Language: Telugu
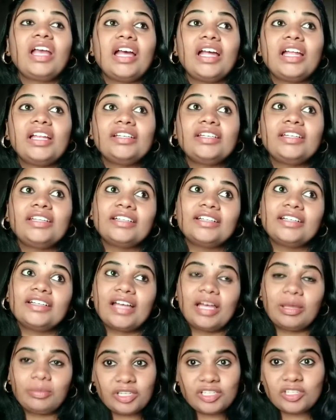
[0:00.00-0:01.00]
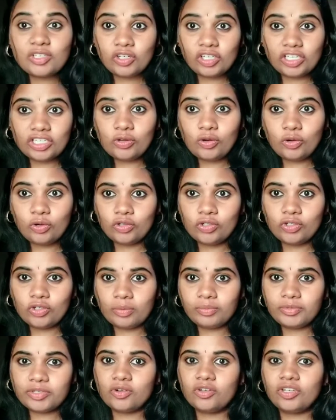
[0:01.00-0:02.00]
అండ్ అమెజాన్లో uh, ఇంకో రెండు
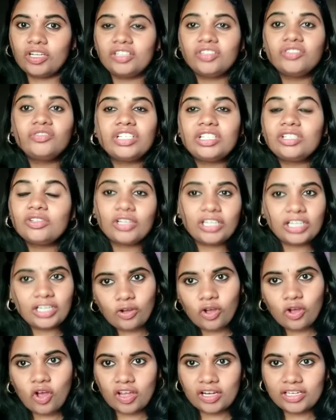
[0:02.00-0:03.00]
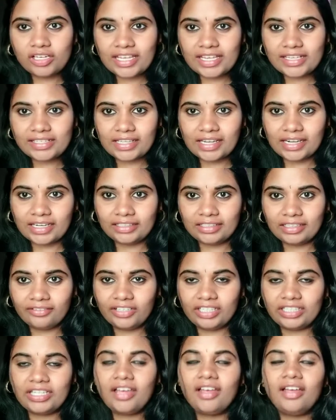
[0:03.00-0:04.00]
టాప్స్ కొన్నాను వీటితో నేను ఒక హాల్ చేస్తాను ఆ
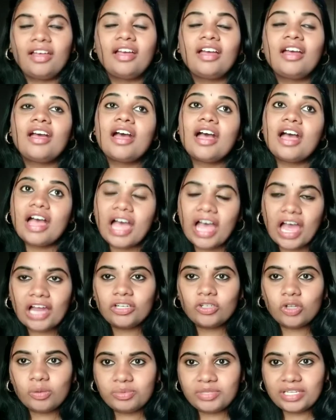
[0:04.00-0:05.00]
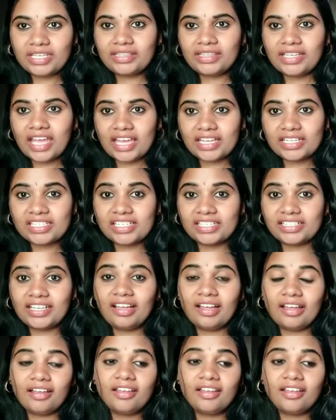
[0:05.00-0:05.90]
తర్వాత ఆ టాప్స్ అయితే యాక్చువల్గా